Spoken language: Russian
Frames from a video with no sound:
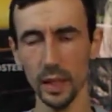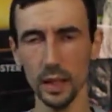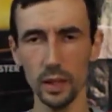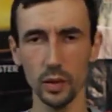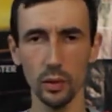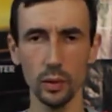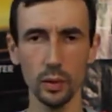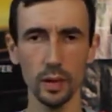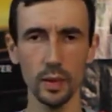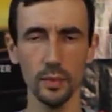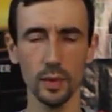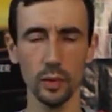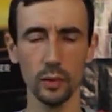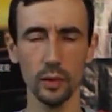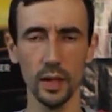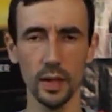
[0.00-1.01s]
и толком
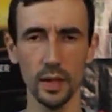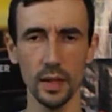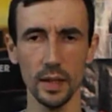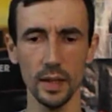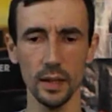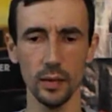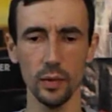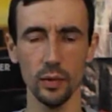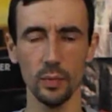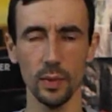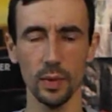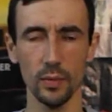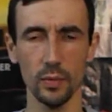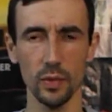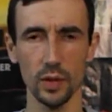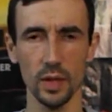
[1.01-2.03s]
никуда не едут,
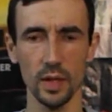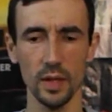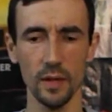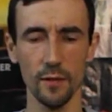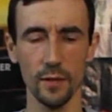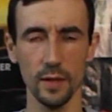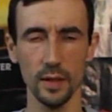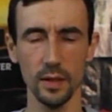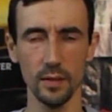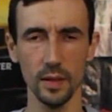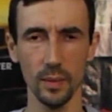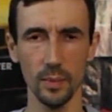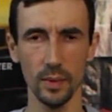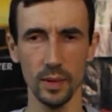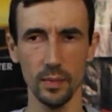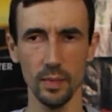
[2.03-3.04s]
потому что неэффективно
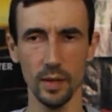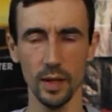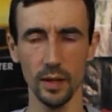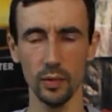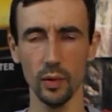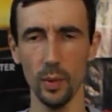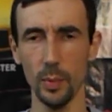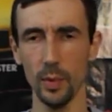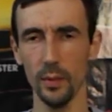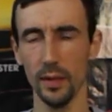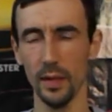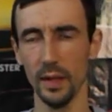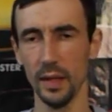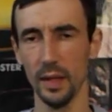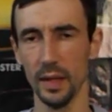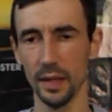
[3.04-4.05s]
потребляют
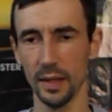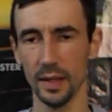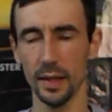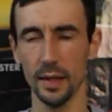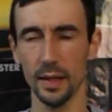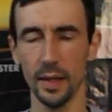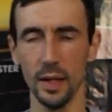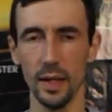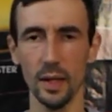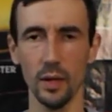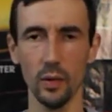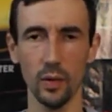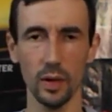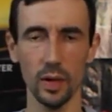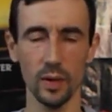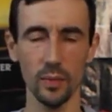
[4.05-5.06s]
топливо. На канале
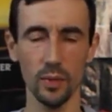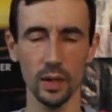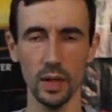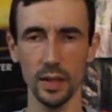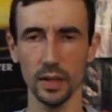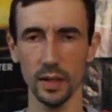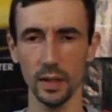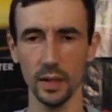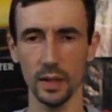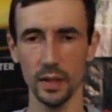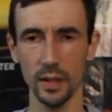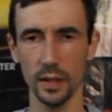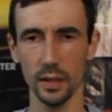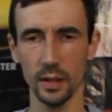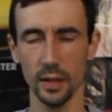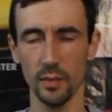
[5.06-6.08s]
о карбюраторах
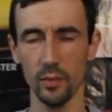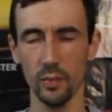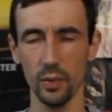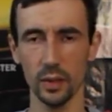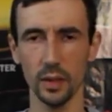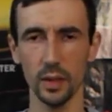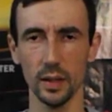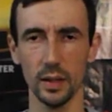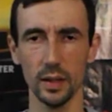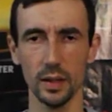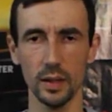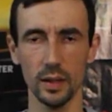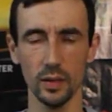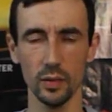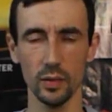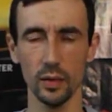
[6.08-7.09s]
и их доработках и
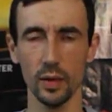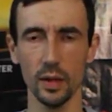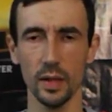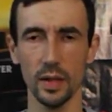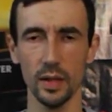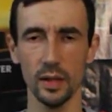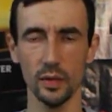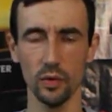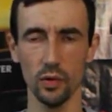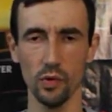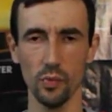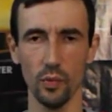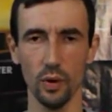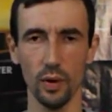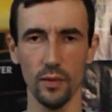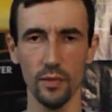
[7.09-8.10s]
настройках есть
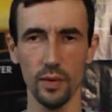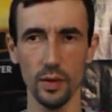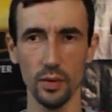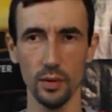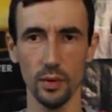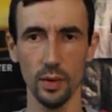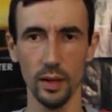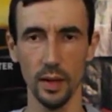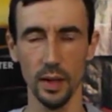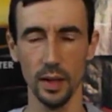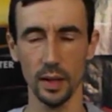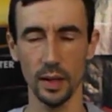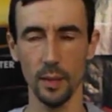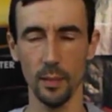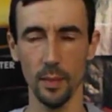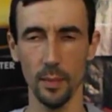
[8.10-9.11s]
очень много видео.
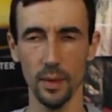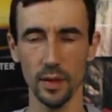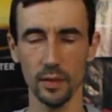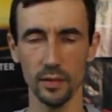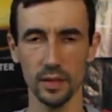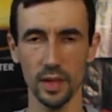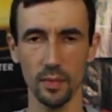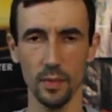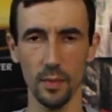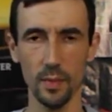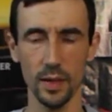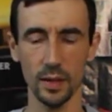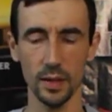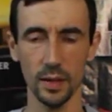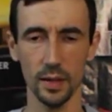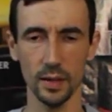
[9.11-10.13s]
Там об этих всех
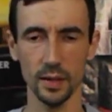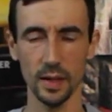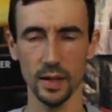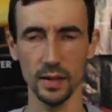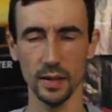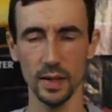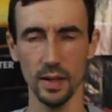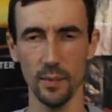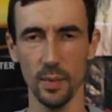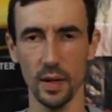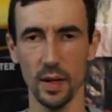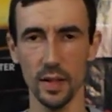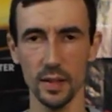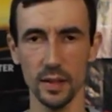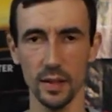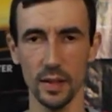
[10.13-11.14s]
моментах рассказано и
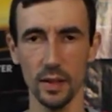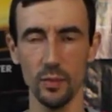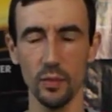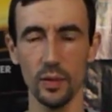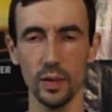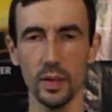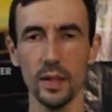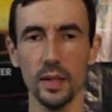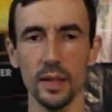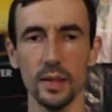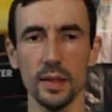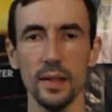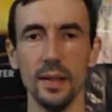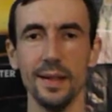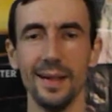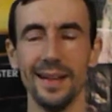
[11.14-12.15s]
показано. Кому
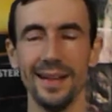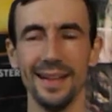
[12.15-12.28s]
интересно,